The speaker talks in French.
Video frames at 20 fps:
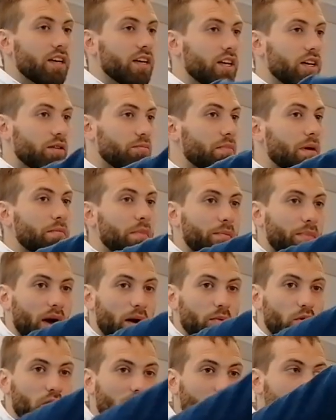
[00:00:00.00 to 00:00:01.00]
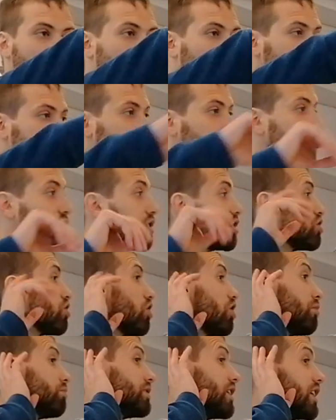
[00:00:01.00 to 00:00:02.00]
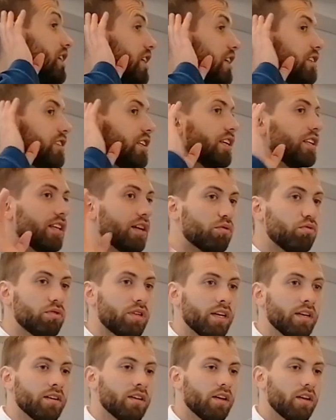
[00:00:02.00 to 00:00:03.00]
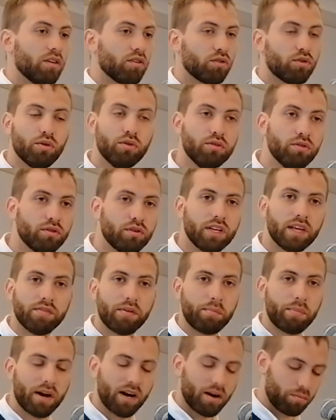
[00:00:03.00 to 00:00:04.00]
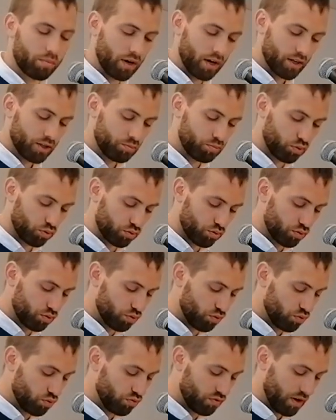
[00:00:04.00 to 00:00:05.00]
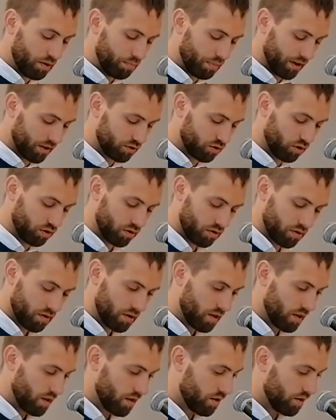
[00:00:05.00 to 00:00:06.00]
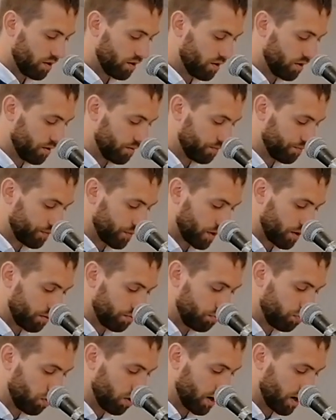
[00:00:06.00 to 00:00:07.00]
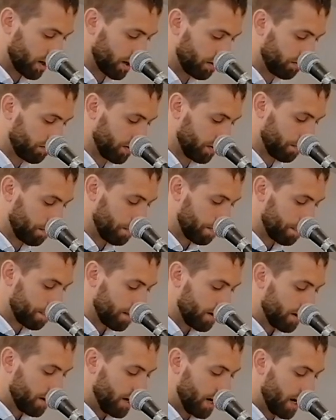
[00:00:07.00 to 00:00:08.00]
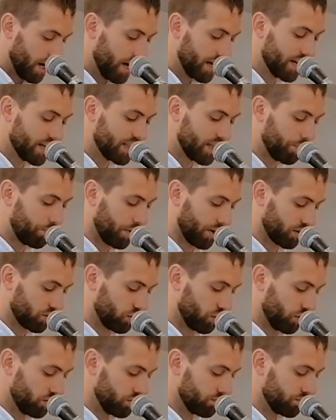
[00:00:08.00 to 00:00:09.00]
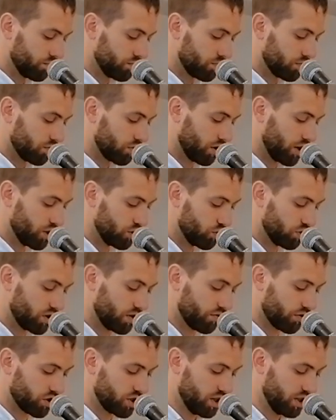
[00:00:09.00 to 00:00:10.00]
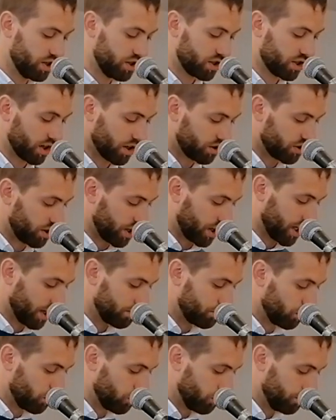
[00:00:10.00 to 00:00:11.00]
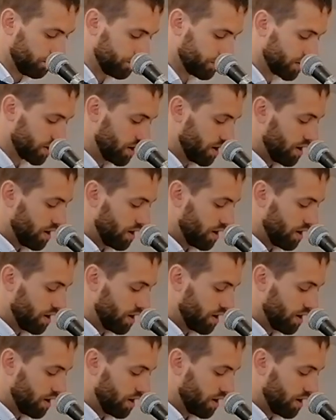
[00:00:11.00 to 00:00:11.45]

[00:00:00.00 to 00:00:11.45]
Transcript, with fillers: et même apparemment à la porte, il y avait des gens comme ça qui essayaient d'écouter, qu'il n'y avait pas la place pour de nouvelles personnes pour arriver. Et là, il y a des personnes, donc les autres évangiles disent qu'il y a ces quatre bonhommes,